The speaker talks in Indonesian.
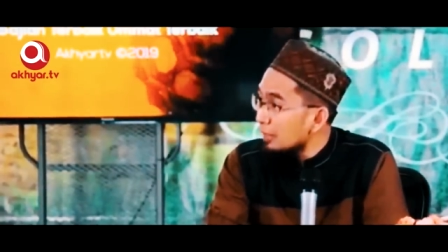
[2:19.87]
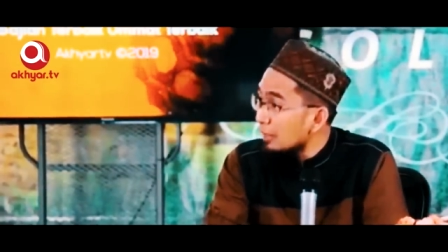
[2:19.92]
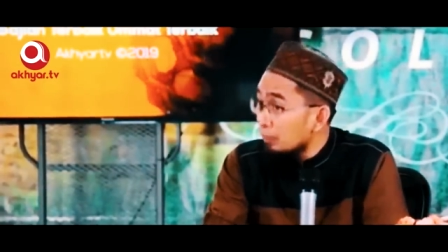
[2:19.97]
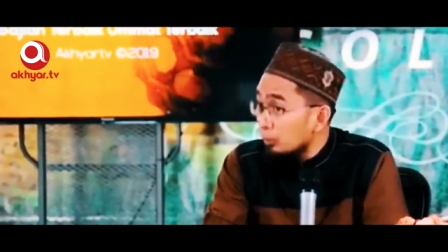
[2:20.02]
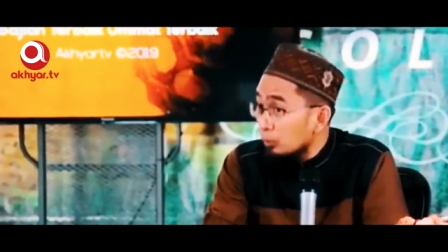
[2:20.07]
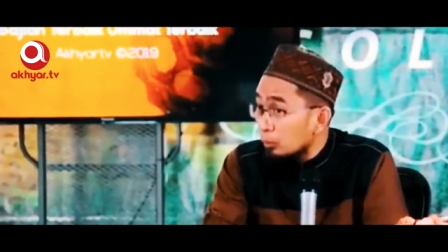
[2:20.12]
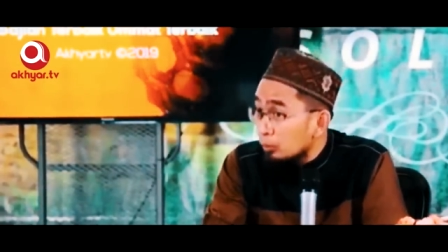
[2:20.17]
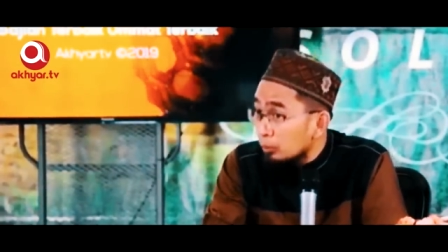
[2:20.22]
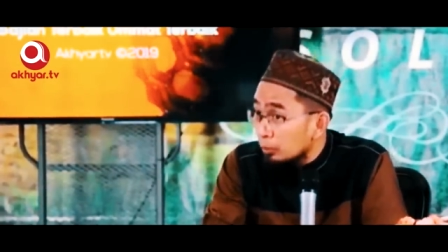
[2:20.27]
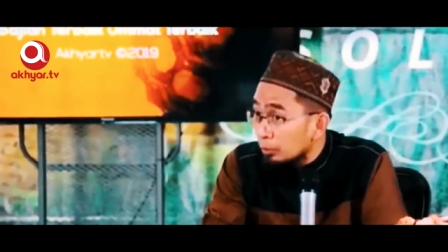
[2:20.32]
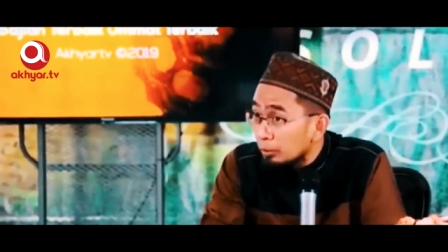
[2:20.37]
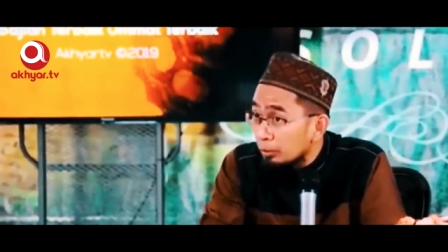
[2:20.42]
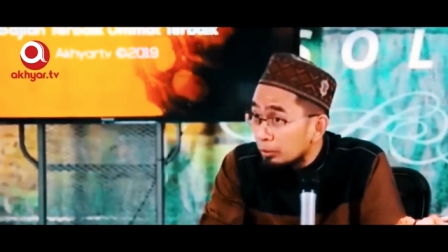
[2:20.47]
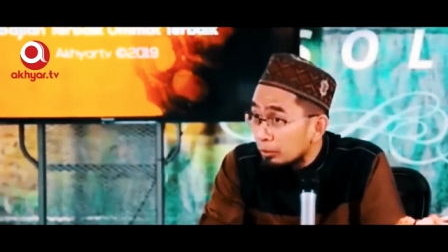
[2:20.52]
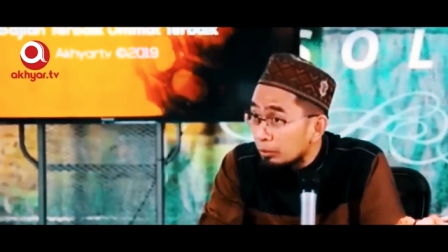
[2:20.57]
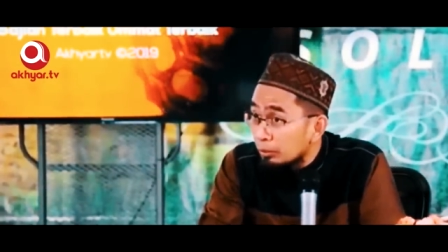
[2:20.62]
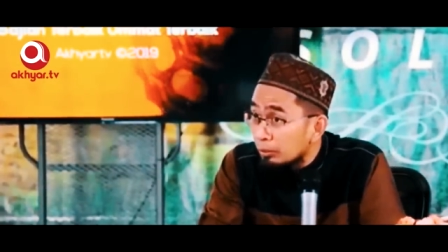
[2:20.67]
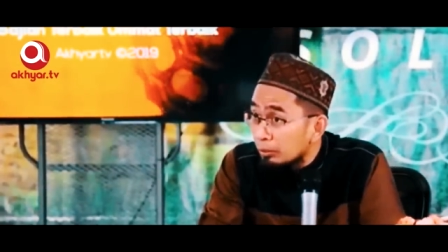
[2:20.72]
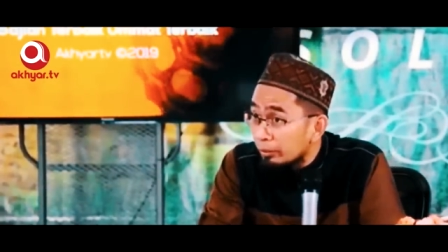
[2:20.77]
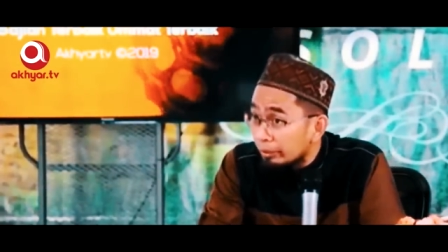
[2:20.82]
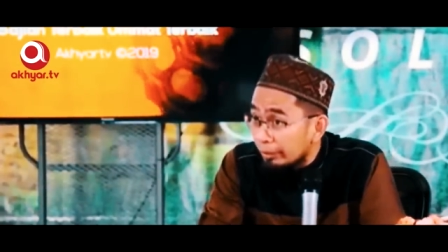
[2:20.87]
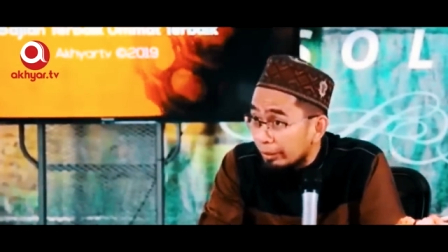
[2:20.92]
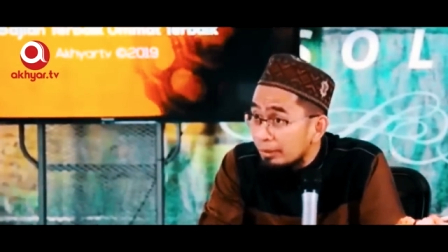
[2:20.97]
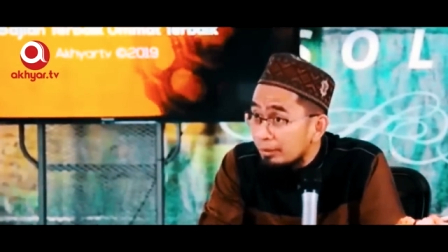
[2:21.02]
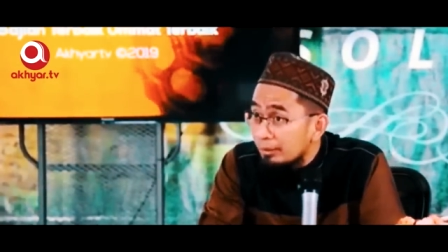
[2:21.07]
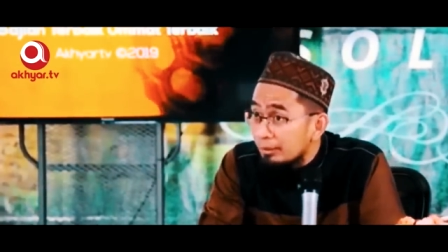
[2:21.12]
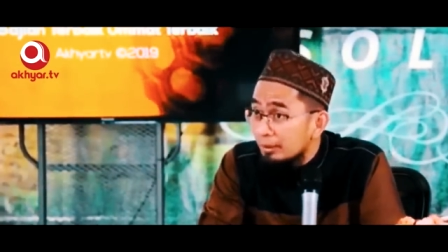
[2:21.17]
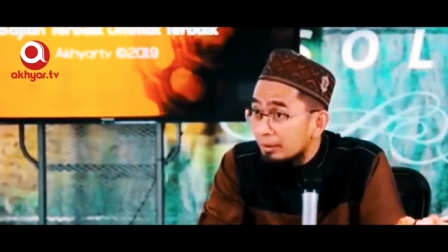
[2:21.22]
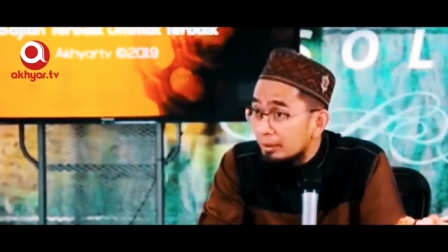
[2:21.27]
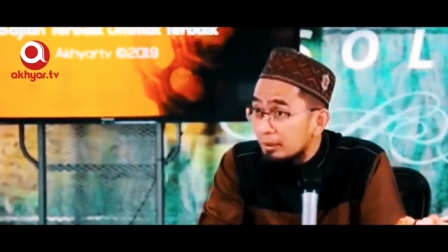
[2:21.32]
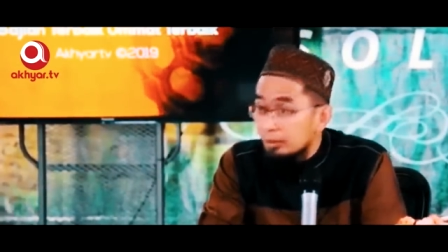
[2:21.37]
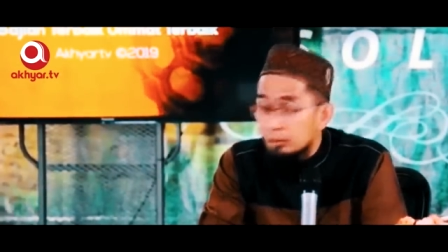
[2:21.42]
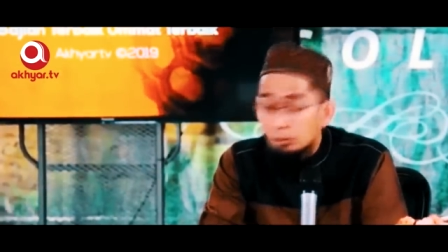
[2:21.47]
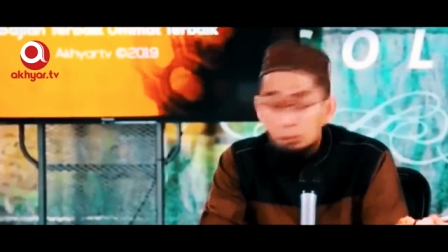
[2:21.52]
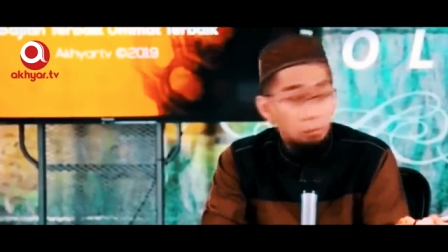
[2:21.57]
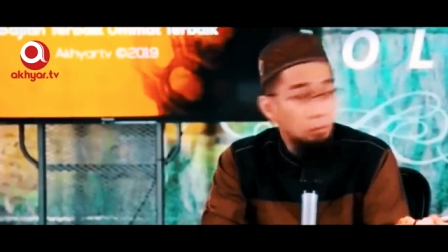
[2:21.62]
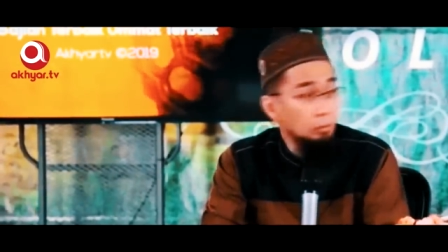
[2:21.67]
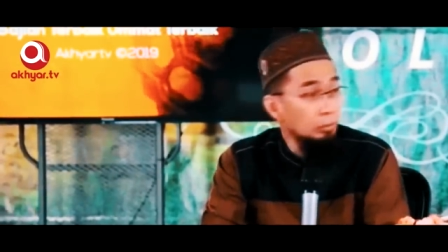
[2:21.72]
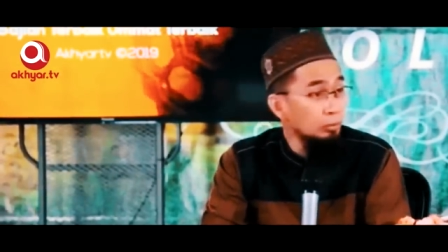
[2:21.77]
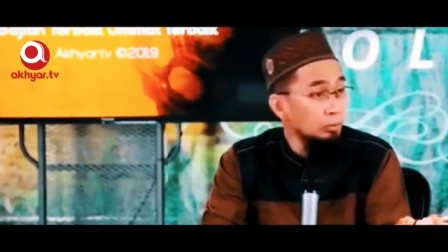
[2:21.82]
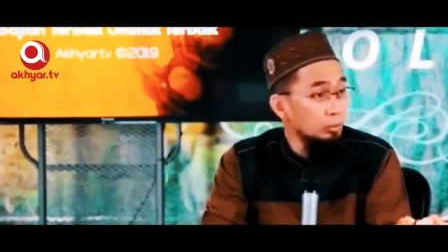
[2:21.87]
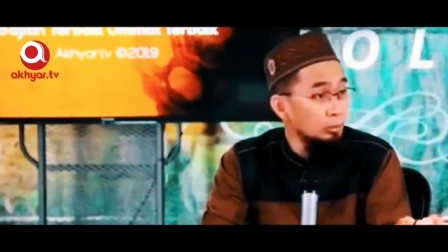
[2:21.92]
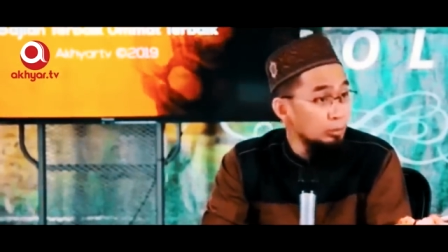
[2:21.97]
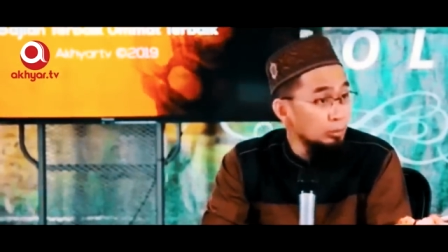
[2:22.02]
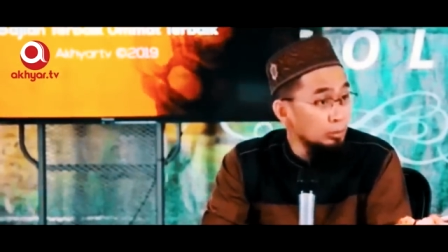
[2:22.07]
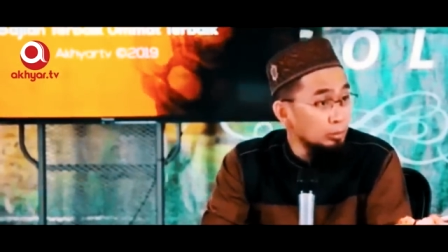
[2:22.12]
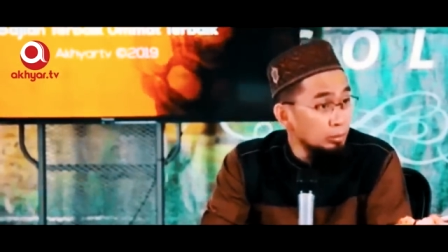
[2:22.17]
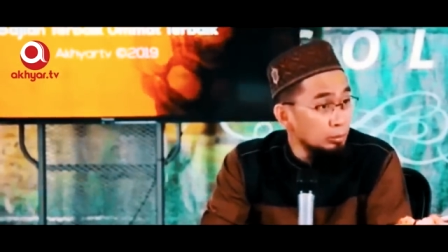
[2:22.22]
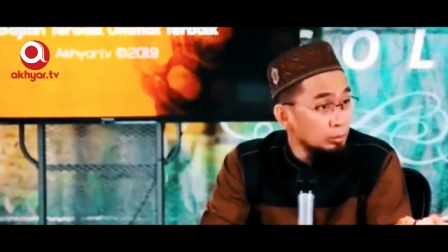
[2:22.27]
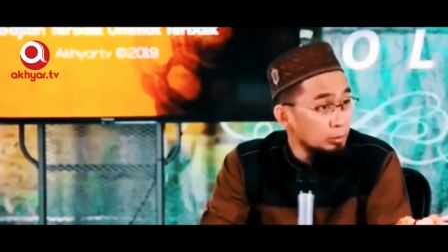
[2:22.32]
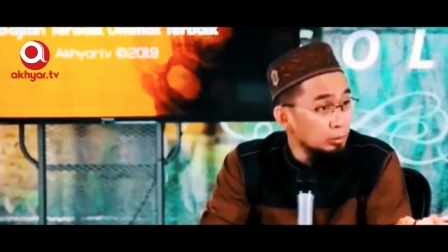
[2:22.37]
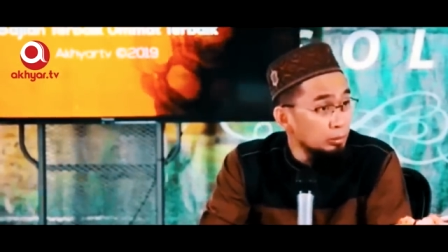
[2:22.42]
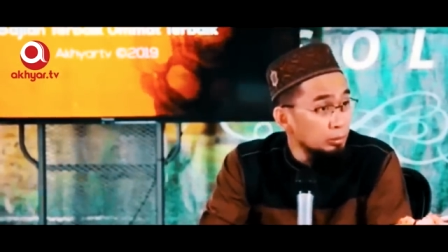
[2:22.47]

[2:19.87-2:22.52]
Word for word: dia menunggu dulu, ya kan? Duduk dulu,